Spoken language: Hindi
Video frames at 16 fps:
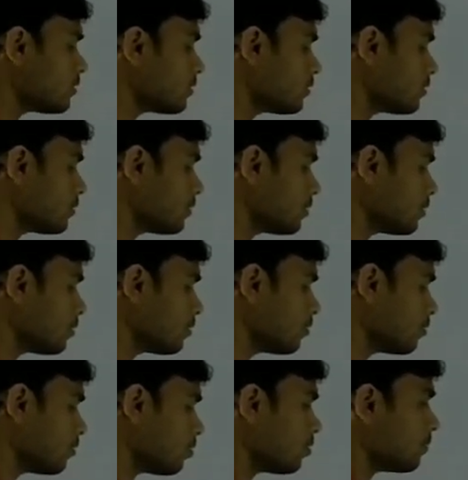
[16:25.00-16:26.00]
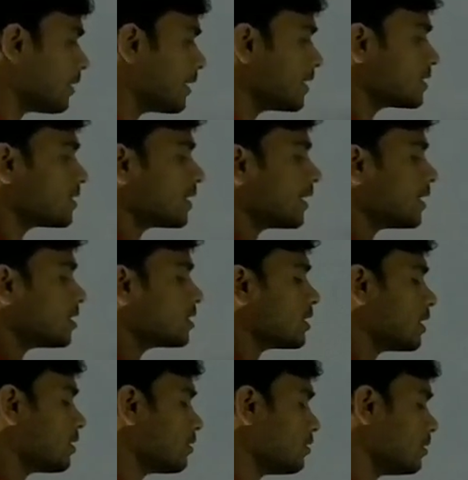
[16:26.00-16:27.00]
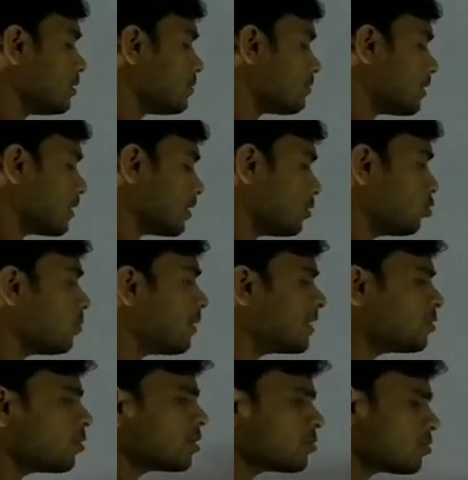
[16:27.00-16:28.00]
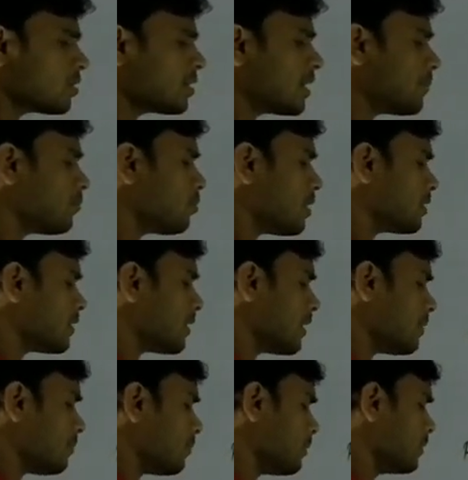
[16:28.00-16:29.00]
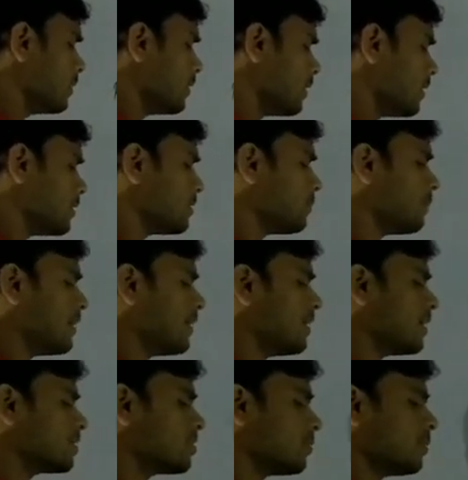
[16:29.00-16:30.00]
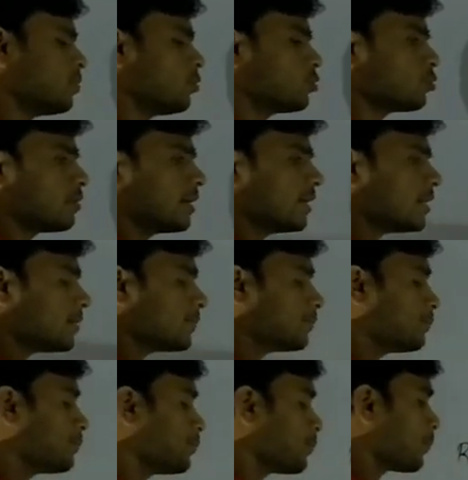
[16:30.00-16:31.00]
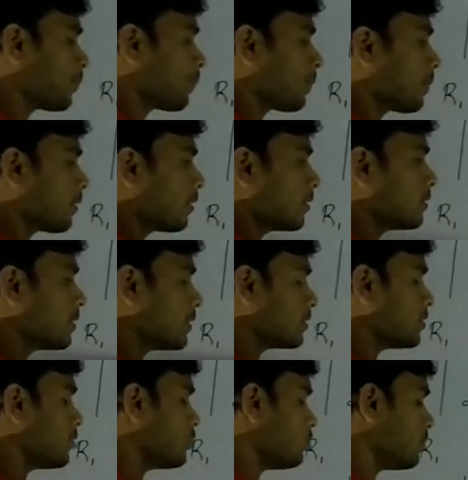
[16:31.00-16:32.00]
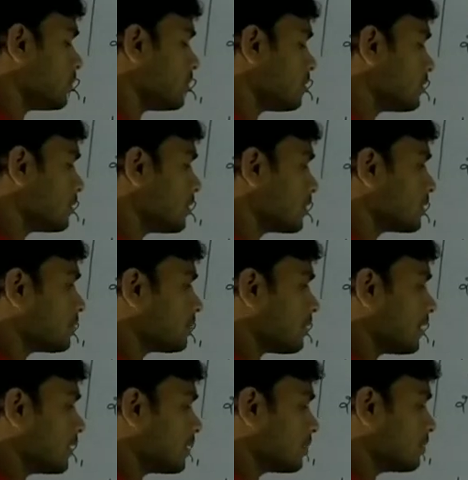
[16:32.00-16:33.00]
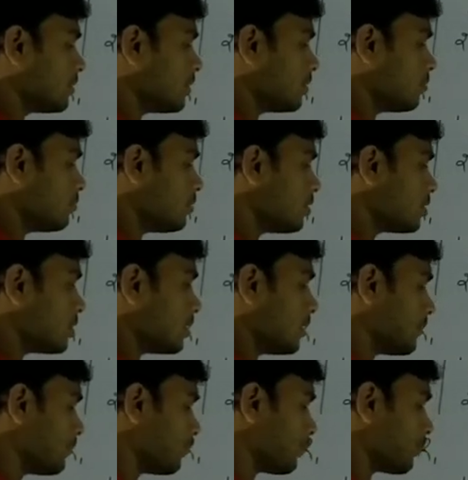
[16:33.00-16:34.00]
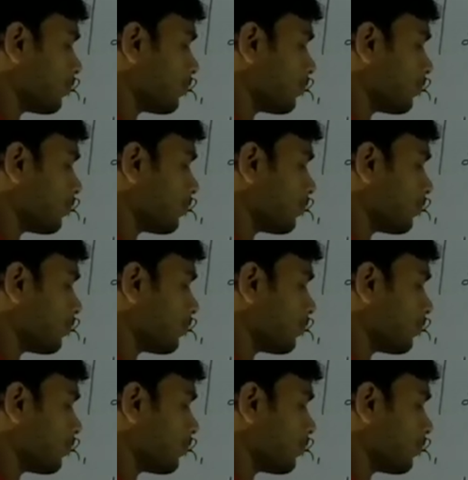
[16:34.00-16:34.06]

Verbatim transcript: ना और माइनस लगाएंगे चार दिया बारह दो बाई दो का सॉल्व करना आपको आता है इससे पहले लेक्चर में हो चुका है ना सिक्स इंटू वन सिक्स माइनस तीन दूनी छः